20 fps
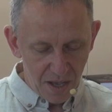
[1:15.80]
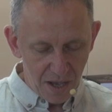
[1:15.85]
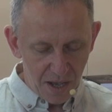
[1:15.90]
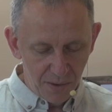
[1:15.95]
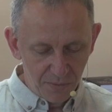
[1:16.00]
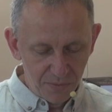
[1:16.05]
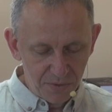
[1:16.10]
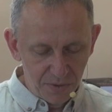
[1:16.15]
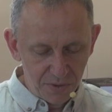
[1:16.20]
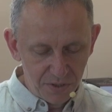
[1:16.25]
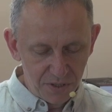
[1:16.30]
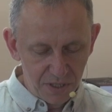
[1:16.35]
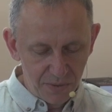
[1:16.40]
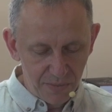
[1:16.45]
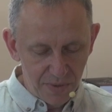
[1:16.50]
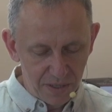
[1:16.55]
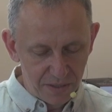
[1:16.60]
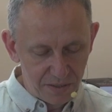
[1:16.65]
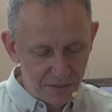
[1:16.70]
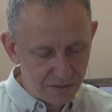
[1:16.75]
Autor
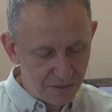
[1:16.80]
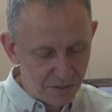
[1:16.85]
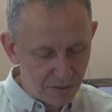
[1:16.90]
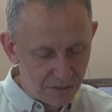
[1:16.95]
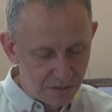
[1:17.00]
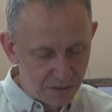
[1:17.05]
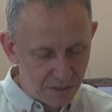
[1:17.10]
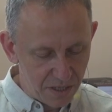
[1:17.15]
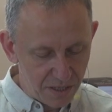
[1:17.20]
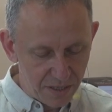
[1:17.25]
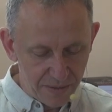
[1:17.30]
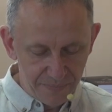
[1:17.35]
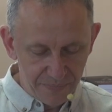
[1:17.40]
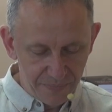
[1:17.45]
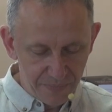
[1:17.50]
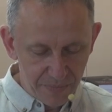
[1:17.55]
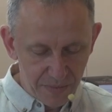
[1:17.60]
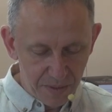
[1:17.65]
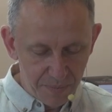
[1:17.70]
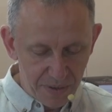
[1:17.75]
dzieła Historyczna
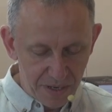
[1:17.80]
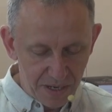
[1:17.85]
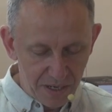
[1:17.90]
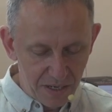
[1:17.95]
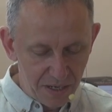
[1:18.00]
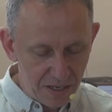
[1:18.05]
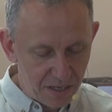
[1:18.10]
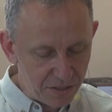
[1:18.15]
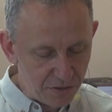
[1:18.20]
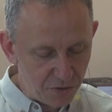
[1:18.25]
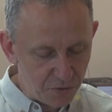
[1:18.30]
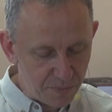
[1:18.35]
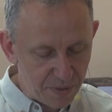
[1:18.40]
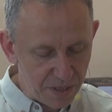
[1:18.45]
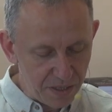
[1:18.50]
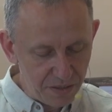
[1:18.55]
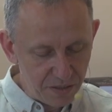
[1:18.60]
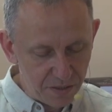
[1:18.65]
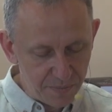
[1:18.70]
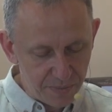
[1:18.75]
Paralela
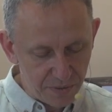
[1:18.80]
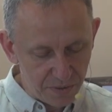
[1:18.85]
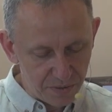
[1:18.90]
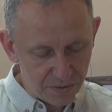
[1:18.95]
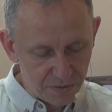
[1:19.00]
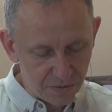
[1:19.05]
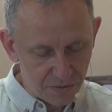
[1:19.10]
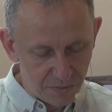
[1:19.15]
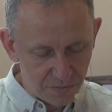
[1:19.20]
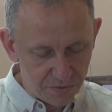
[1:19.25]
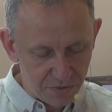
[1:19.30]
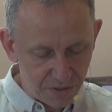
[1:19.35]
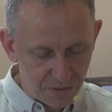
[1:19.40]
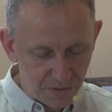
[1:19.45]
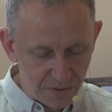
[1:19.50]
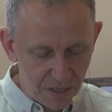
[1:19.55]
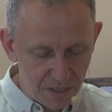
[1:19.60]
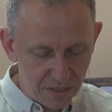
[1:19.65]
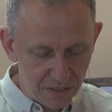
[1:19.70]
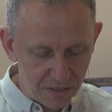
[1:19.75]
Hiszpanii z Polską
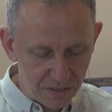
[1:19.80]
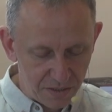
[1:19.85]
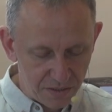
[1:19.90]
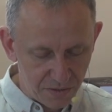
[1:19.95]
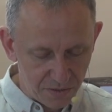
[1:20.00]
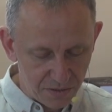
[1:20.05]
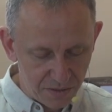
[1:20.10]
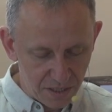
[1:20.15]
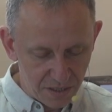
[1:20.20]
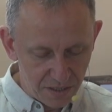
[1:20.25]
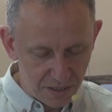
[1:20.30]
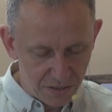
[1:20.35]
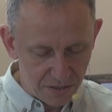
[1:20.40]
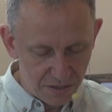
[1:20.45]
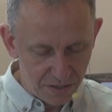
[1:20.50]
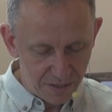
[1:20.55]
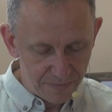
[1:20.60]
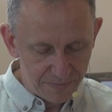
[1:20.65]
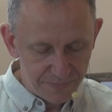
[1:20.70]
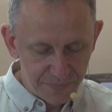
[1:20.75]
przekonany jest
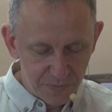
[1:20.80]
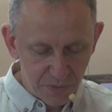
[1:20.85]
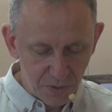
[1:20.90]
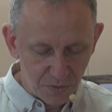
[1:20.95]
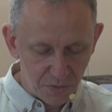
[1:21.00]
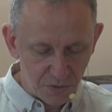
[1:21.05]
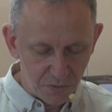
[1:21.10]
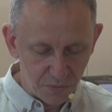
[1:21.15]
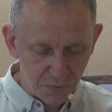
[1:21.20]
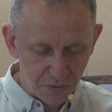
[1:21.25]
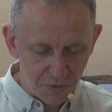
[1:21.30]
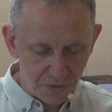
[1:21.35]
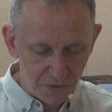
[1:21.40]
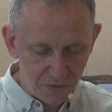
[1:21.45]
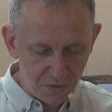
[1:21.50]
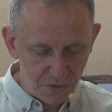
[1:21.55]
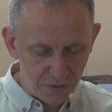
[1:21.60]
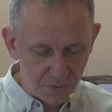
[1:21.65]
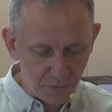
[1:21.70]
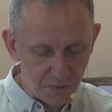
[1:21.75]
ostatecznie co do
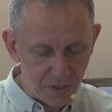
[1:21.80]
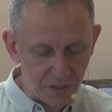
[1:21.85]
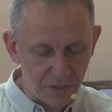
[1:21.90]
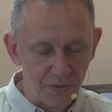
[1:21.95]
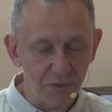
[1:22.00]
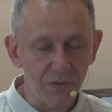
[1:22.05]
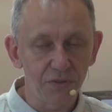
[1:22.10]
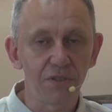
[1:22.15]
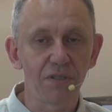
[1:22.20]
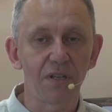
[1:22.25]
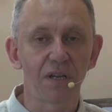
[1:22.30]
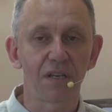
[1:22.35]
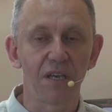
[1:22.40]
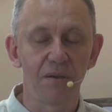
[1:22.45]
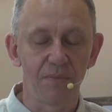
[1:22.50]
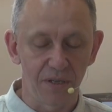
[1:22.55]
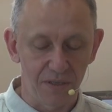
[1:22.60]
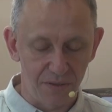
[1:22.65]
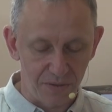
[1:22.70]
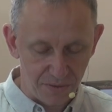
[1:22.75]
słuszności i skuteczności
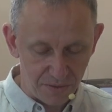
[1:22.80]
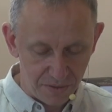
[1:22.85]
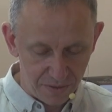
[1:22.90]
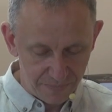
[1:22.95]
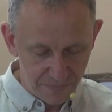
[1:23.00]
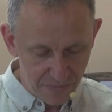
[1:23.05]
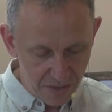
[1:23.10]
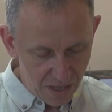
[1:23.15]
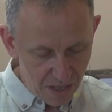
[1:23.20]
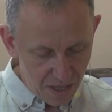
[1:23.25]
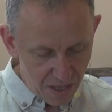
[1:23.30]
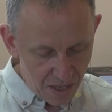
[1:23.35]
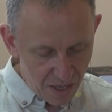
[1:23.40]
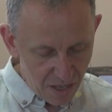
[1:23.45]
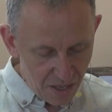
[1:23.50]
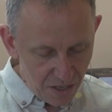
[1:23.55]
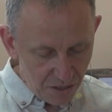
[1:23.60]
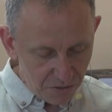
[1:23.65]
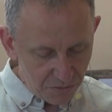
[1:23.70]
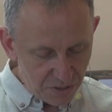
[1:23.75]
takiej metody,
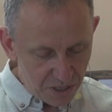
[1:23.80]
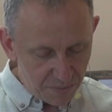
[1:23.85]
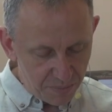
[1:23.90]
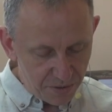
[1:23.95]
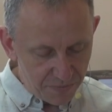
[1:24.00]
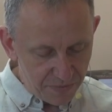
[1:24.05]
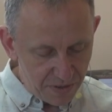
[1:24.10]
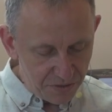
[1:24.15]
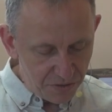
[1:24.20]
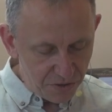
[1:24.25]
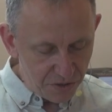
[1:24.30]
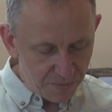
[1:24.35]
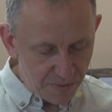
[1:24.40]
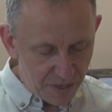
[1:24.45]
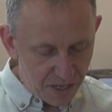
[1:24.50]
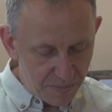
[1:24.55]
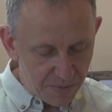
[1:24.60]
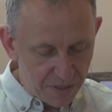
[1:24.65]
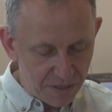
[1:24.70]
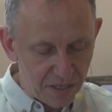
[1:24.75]
która prowadzić
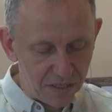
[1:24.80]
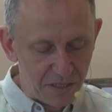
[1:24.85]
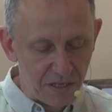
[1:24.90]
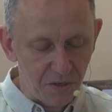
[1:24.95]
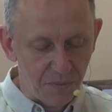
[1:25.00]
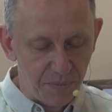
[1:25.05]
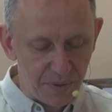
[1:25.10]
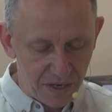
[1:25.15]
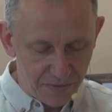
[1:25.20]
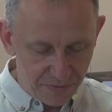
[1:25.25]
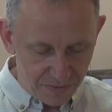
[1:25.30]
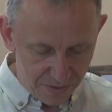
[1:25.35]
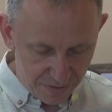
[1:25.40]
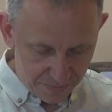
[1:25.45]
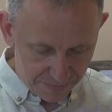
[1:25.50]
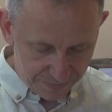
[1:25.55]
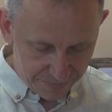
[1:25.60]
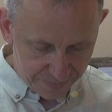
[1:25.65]
ma badacza do prawdy.